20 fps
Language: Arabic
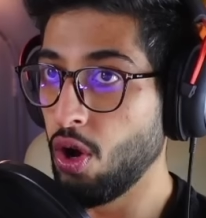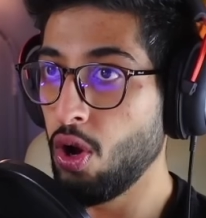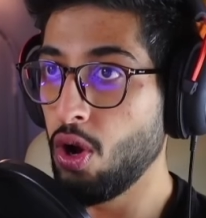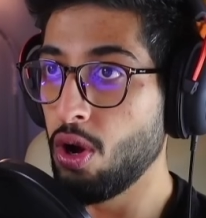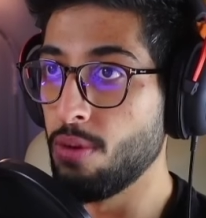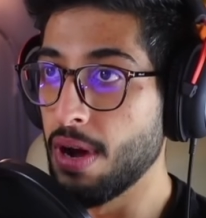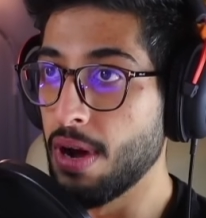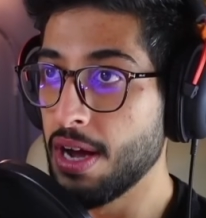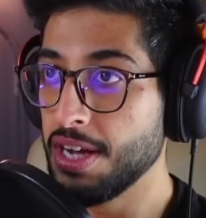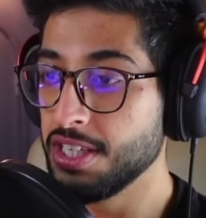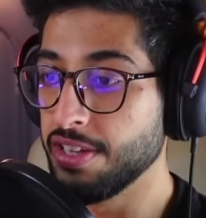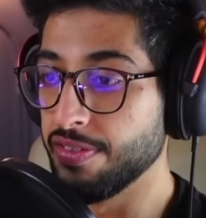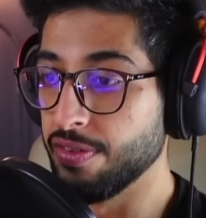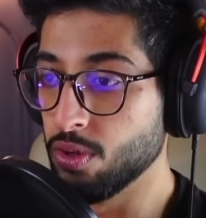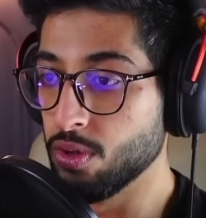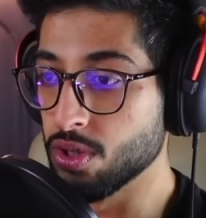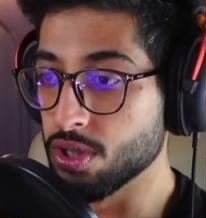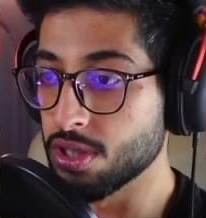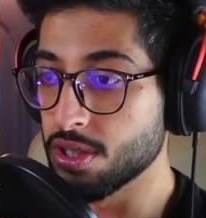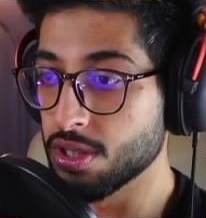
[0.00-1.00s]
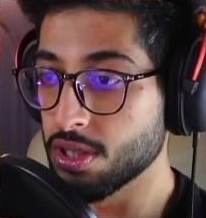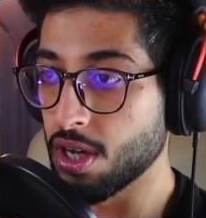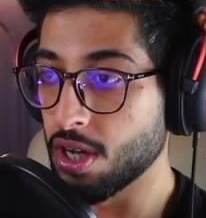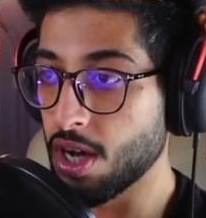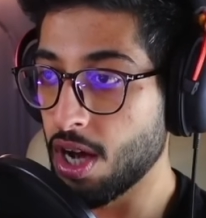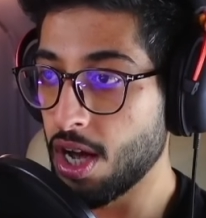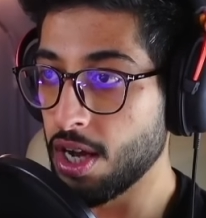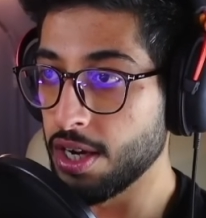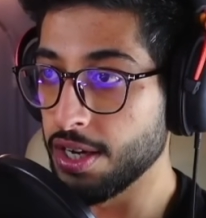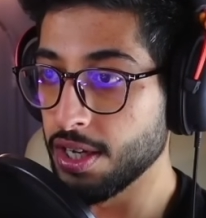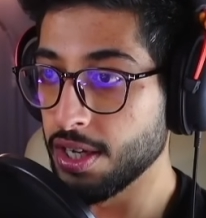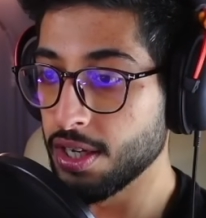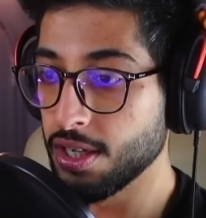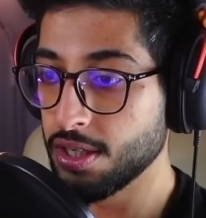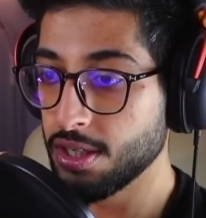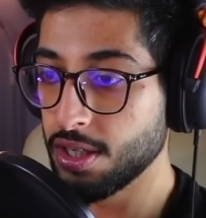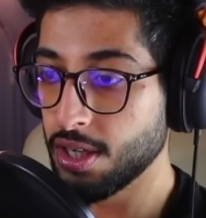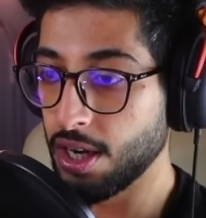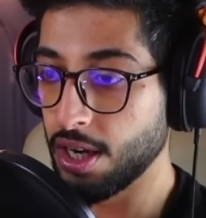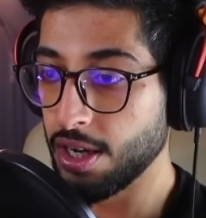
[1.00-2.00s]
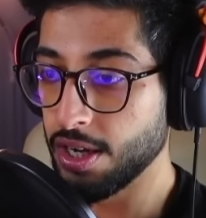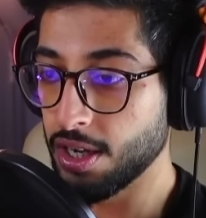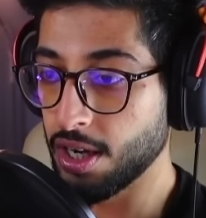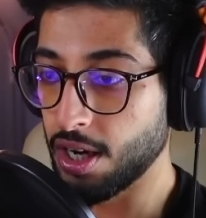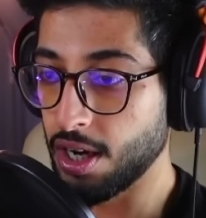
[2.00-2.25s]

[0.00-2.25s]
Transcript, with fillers: اوه ما عندي فلوس غالي الله